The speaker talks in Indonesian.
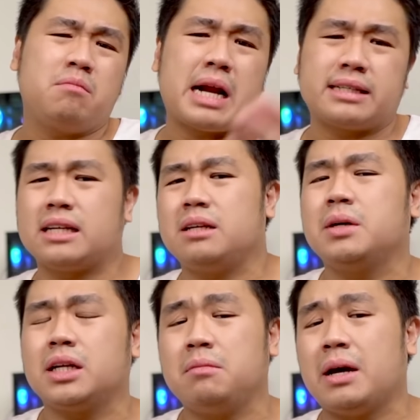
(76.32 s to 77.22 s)
untuk
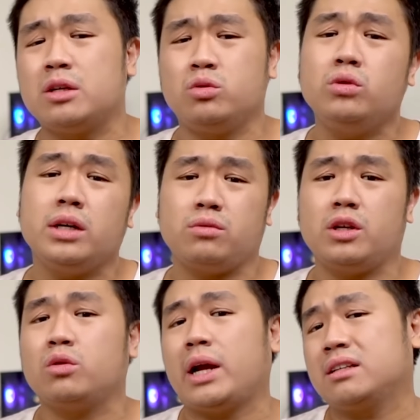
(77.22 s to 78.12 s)
nge-push 1080p di
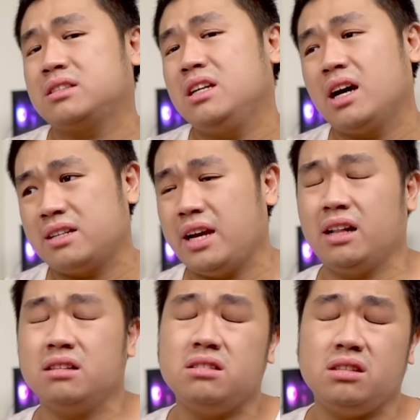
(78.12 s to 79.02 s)
200 Hz
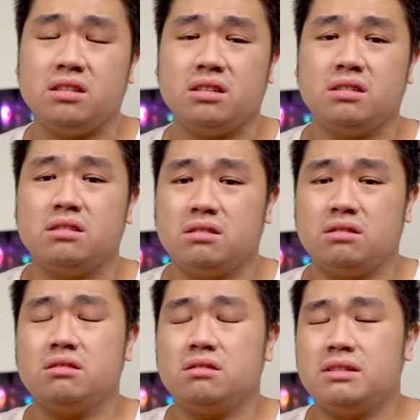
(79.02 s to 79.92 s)
akan terhitung ringan